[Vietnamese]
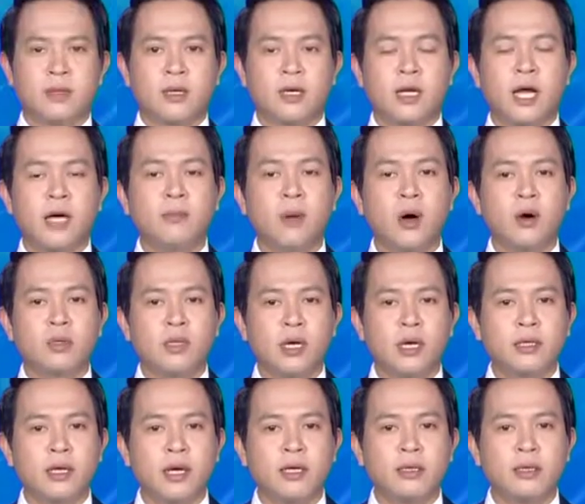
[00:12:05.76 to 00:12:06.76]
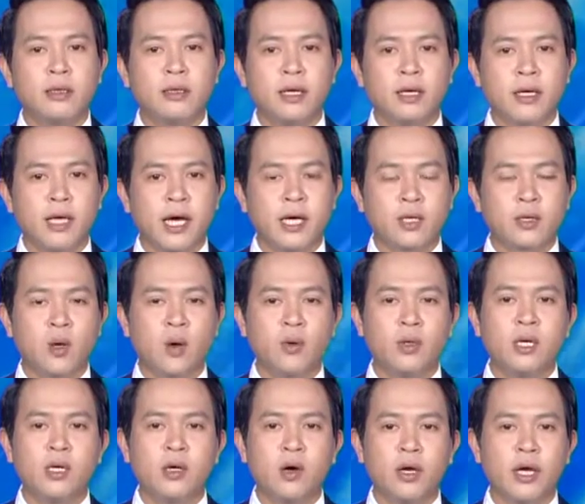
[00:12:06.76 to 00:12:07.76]
Đảng bộ Sở Y tế tỉnh Tiền Giang tổ
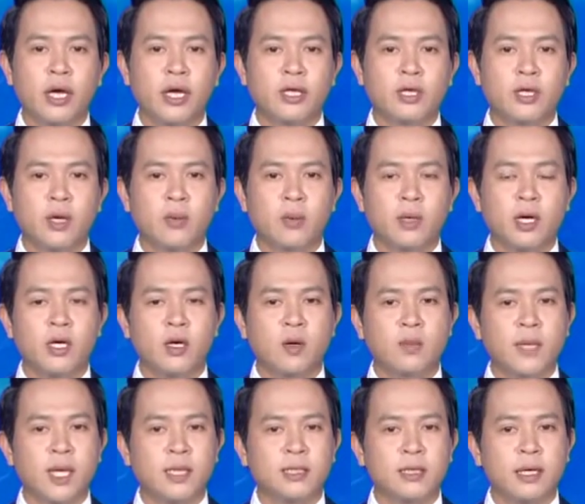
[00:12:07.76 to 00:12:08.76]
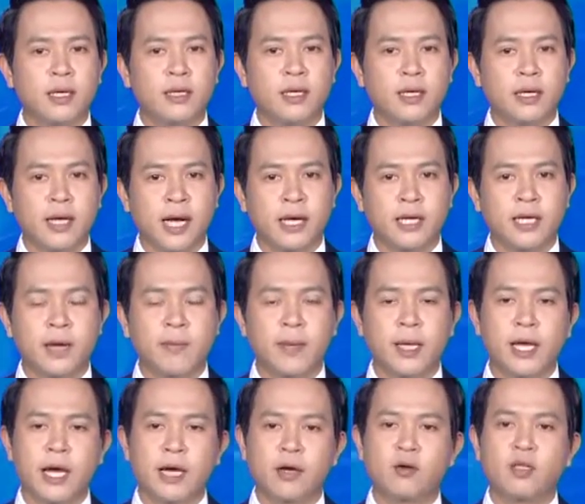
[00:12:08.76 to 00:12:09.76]
chức hội nghị tổng kết công tác xây dựng đảng năm
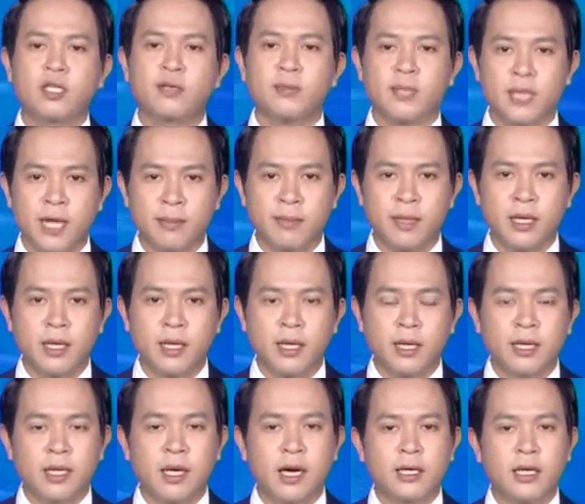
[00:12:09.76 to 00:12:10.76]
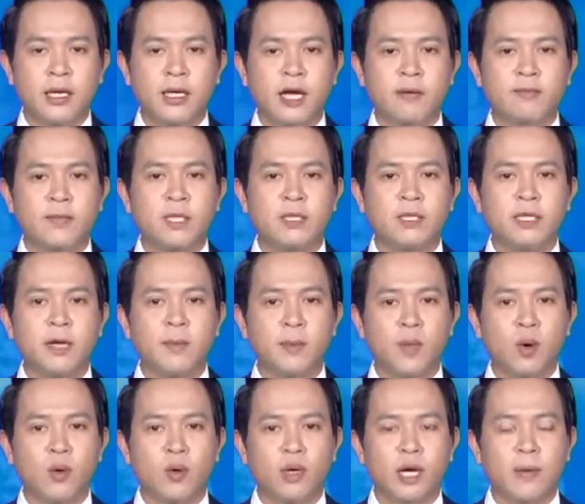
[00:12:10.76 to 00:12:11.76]
2015 và đề ra phương hướng nhiệm
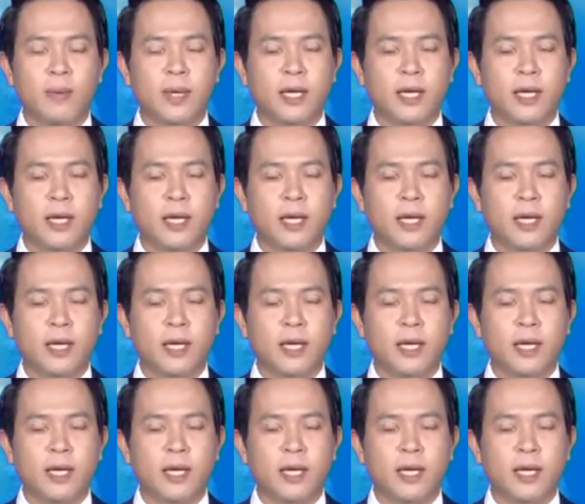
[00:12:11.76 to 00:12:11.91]
vụ năm